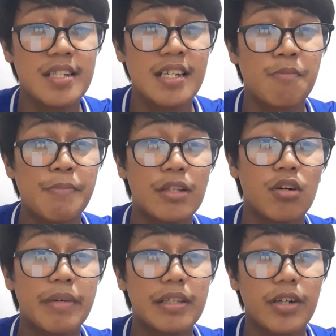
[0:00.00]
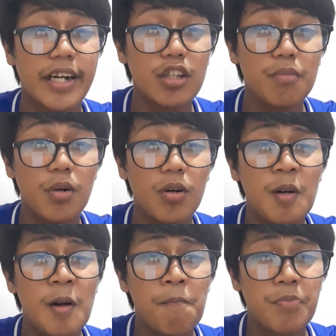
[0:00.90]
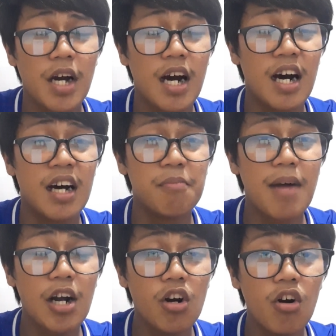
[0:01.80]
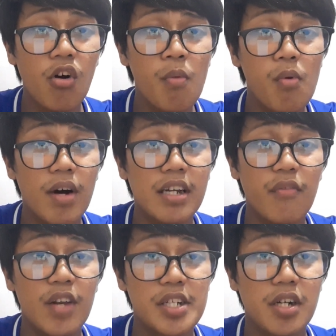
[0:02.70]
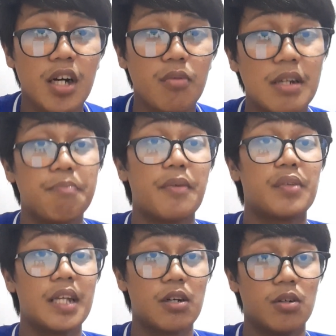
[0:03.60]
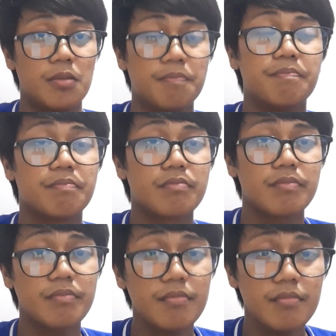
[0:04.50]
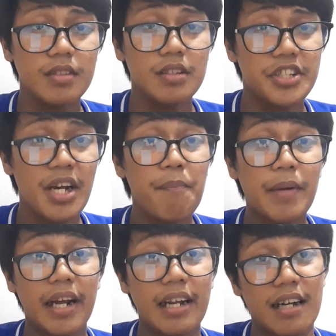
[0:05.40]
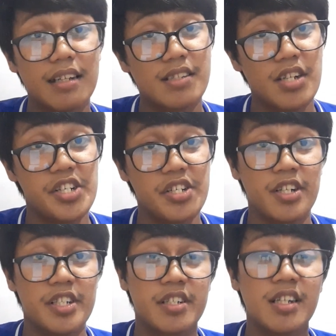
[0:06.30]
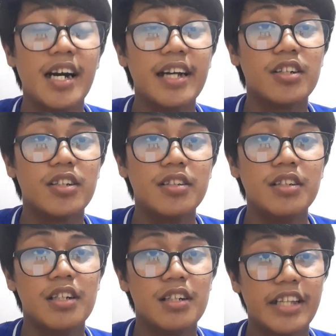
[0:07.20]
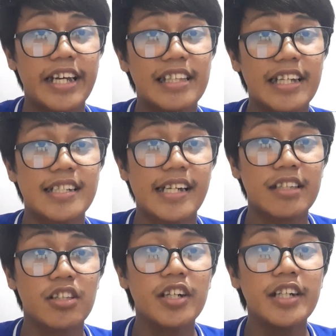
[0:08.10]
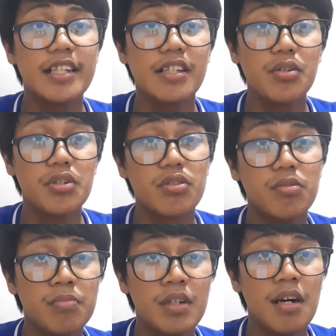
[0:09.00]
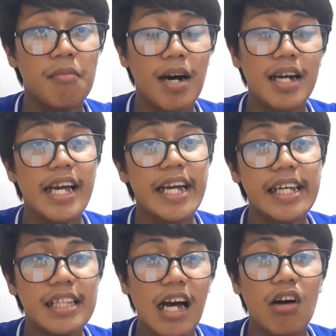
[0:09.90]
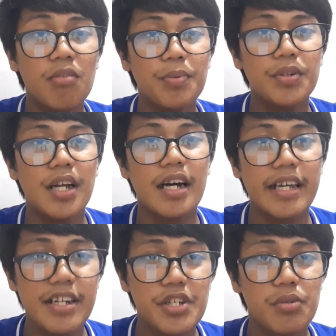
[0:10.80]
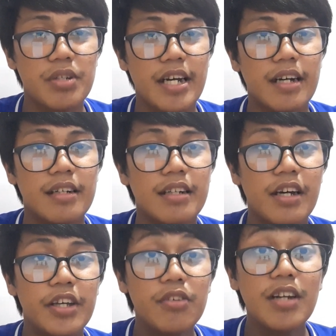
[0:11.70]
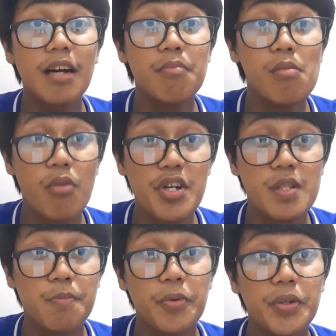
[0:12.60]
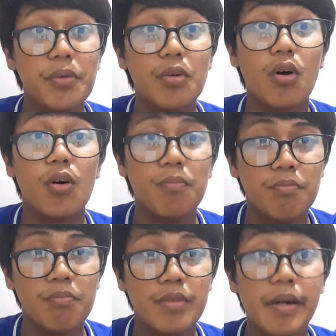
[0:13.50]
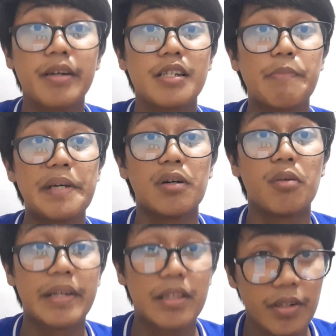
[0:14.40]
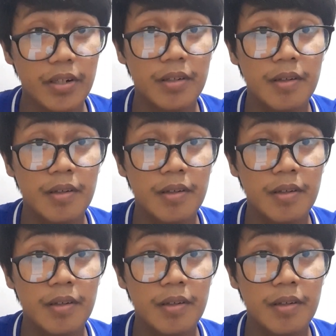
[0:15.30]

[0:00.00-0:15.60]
sa speedometer? Ito po, uh, bago kumuha ng Flash R150 ko, Siyempre, nag-search-search tayo, tingin-tingin sa internet, YouTube, mga nakikita ko po na issue niya, yung nagmamoist po yung loob ng speedometer.